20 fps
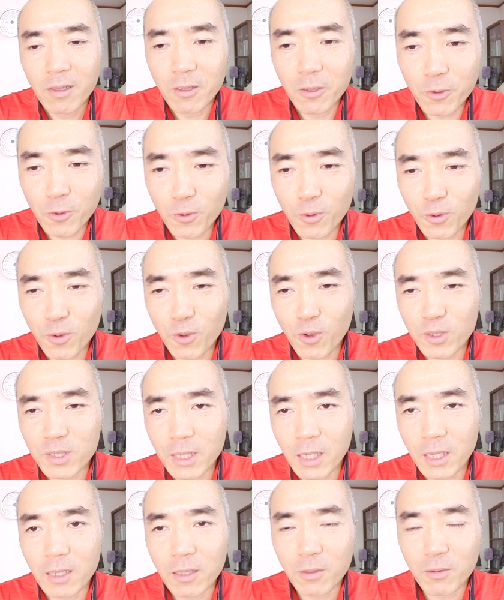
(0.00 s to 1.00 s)
凝固
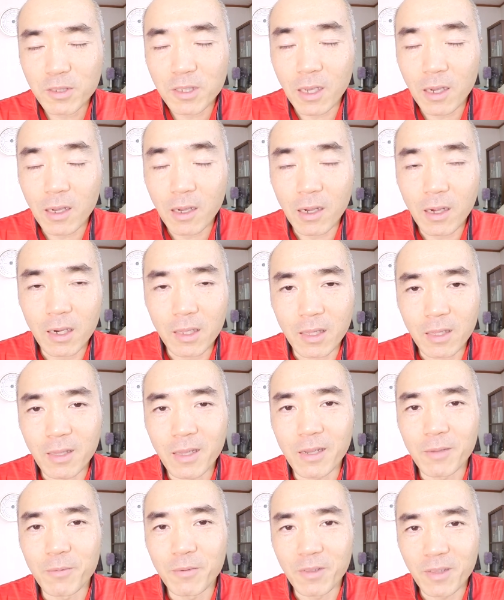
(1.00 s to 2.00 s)
剤としか書かれて
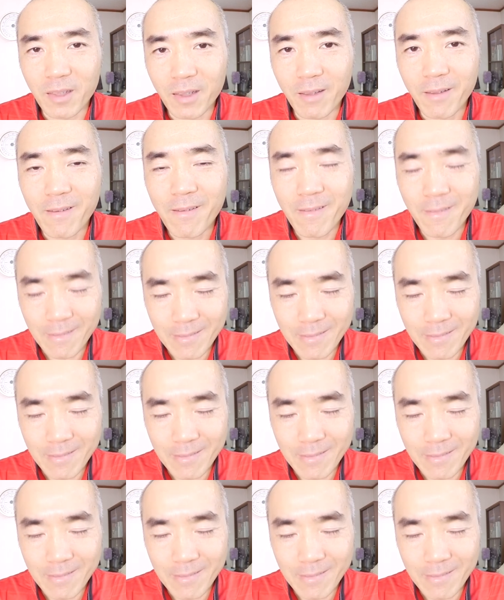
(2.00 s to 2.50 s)
ないもんで。